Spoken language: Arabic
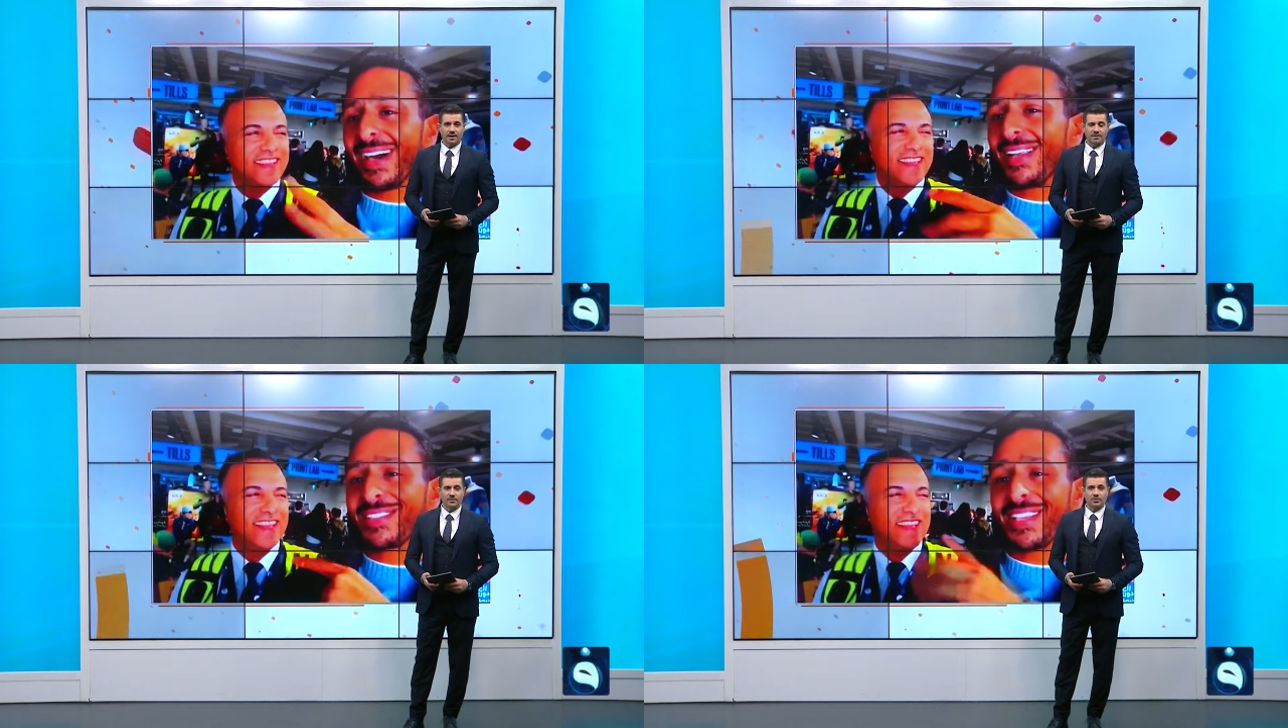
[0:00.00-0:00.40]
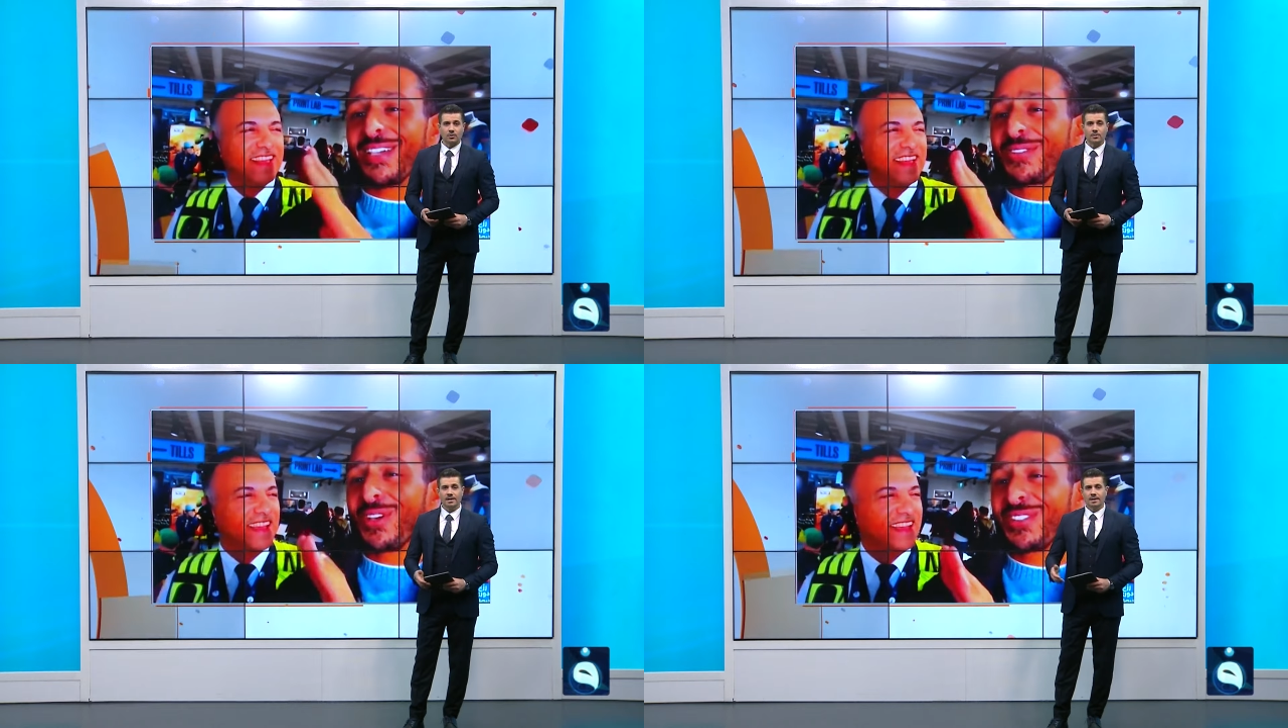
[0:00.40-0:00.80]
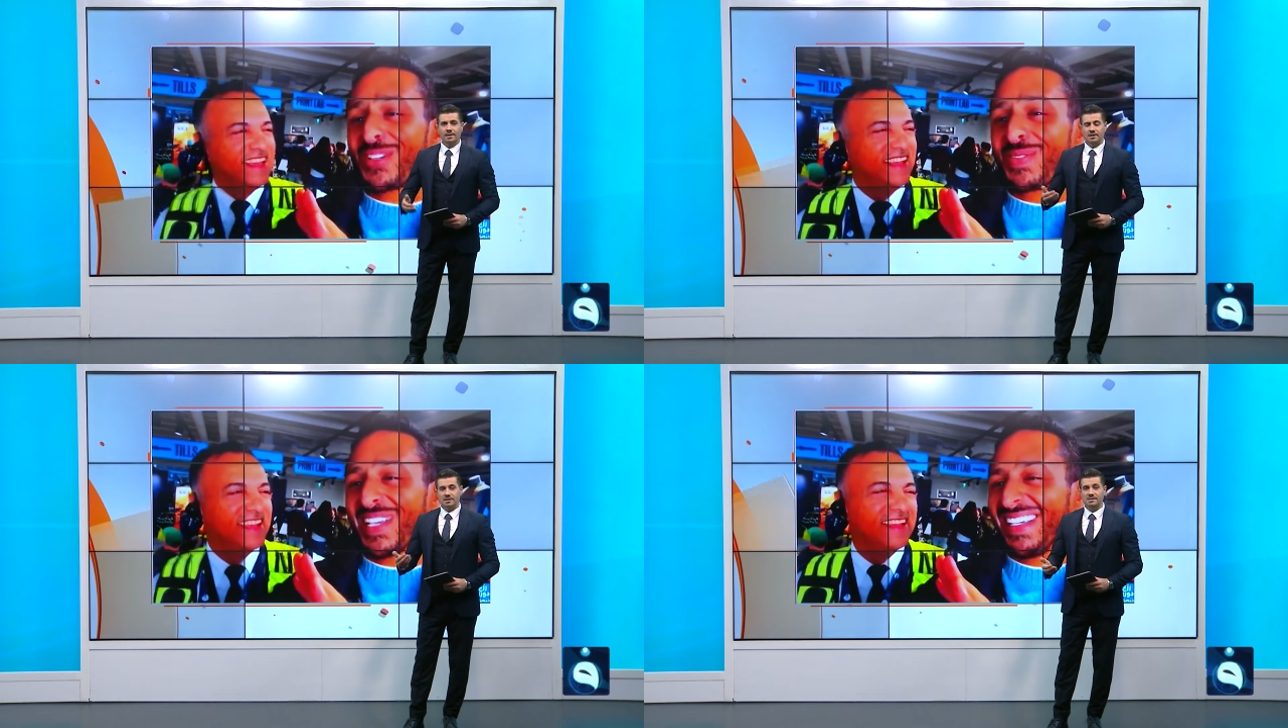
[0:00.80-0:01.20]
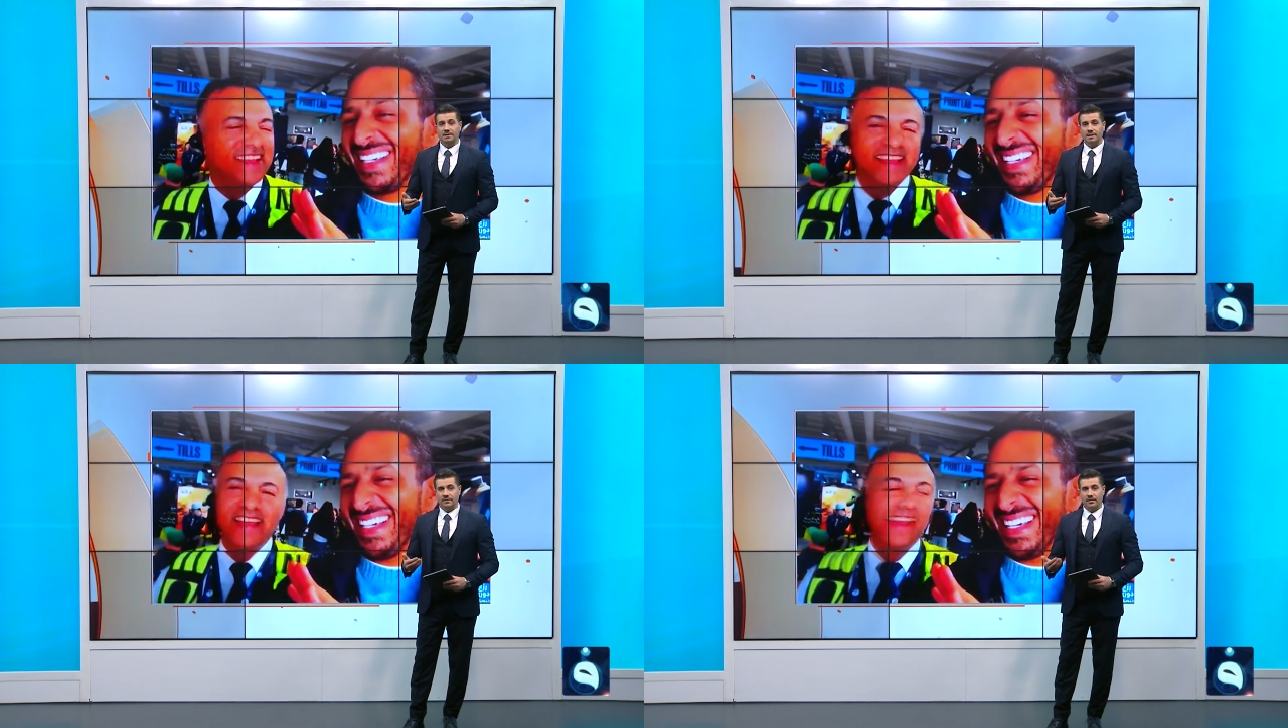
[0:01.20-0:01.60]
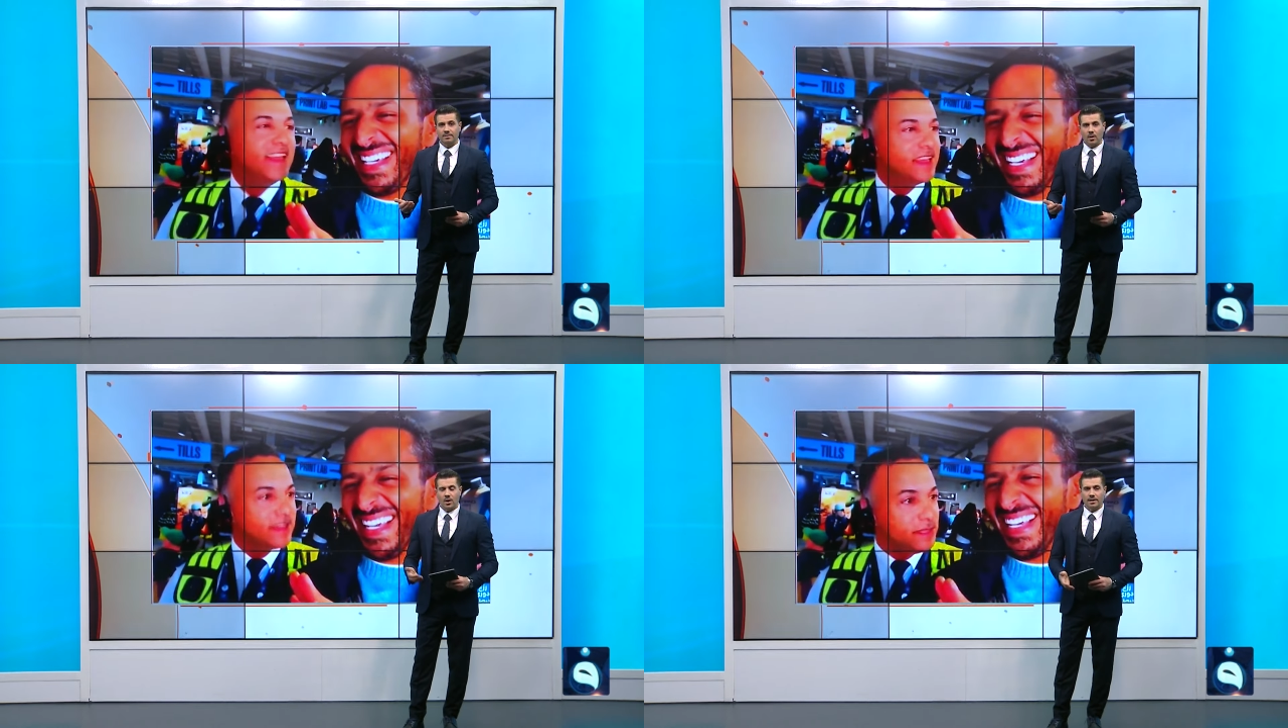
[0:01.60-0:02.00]
الفيديو آه، صدى في
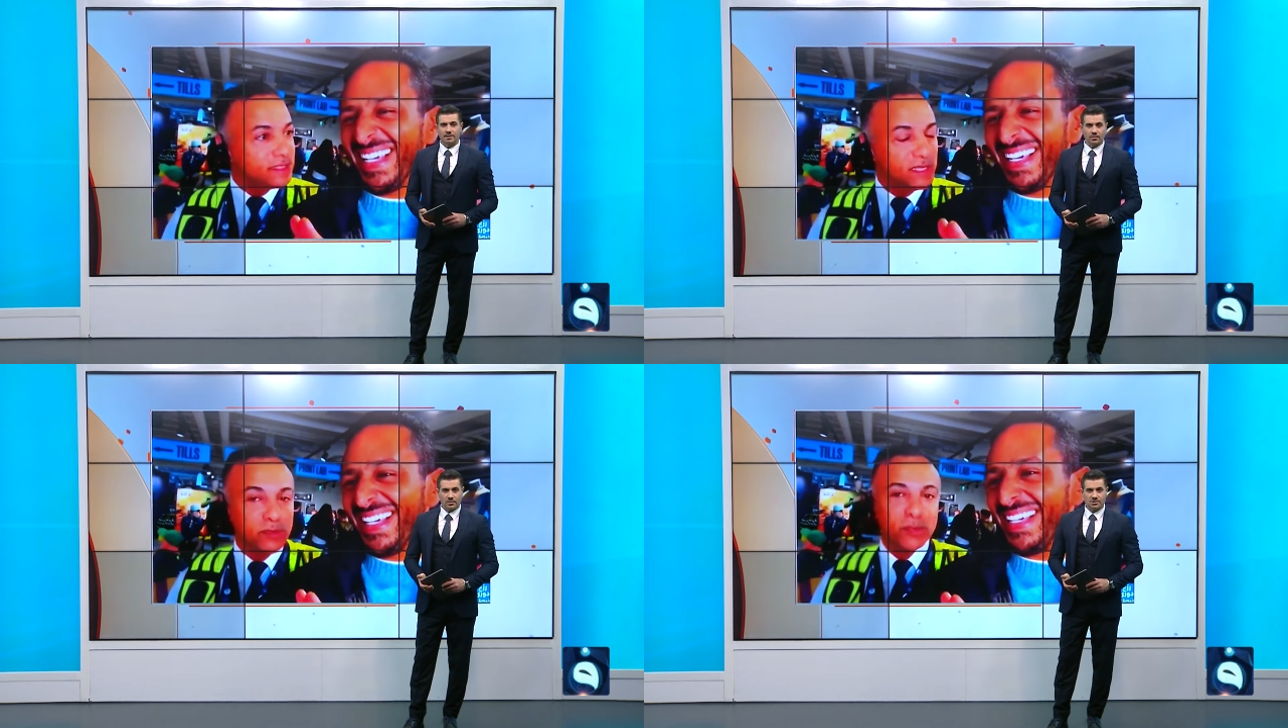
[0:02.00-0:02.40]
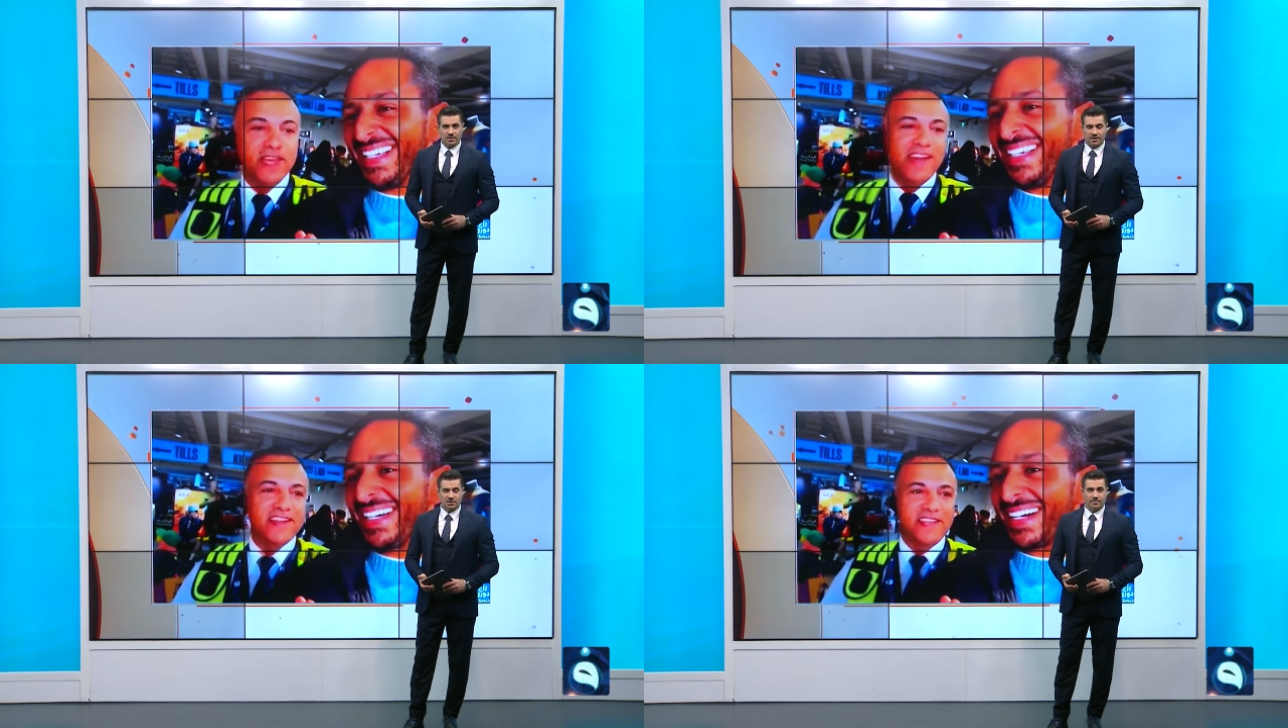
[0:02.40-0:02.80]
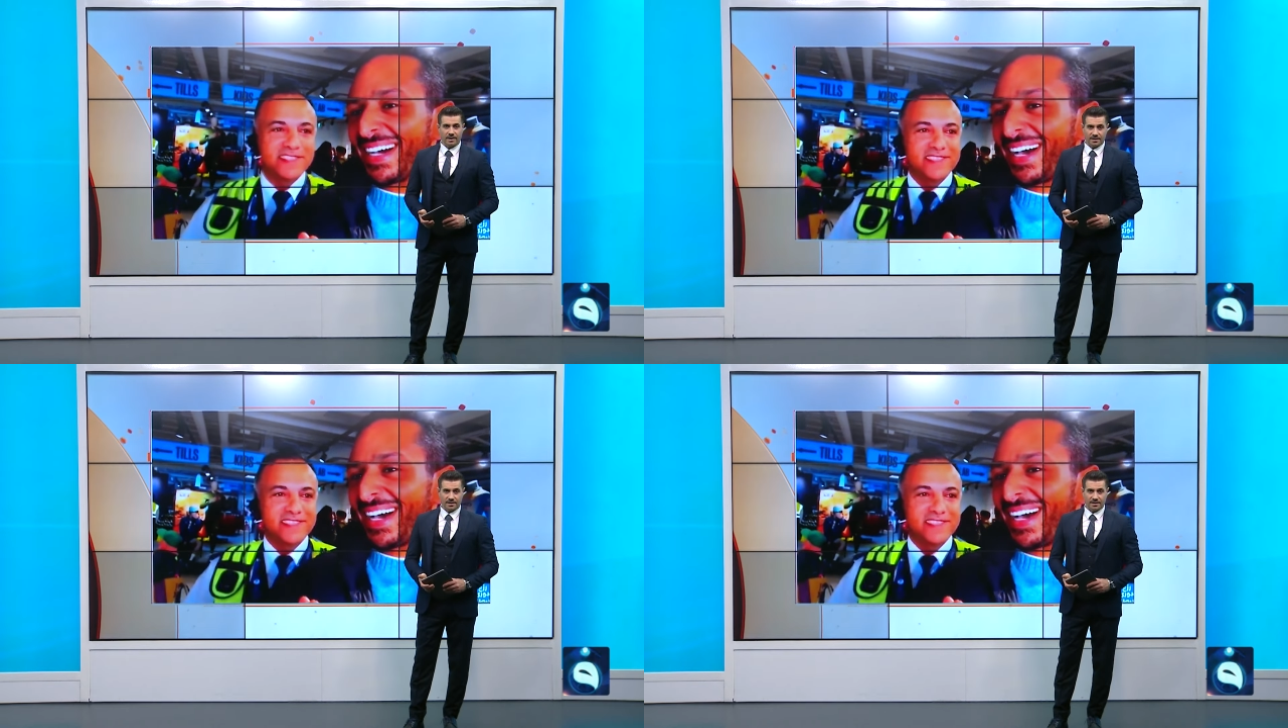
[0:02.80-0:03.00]
مواقع التواصل الاجتماعي